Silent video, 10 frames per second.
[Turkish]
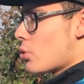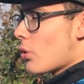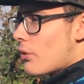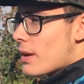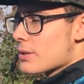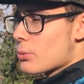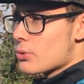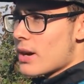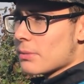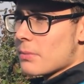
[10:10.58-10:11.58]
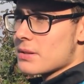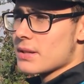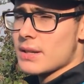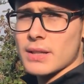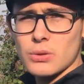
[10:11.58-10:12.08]
çok fazla uzağa
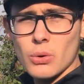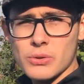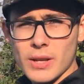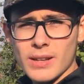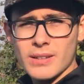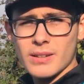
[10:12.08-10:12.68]
atmanıza gerek yoksa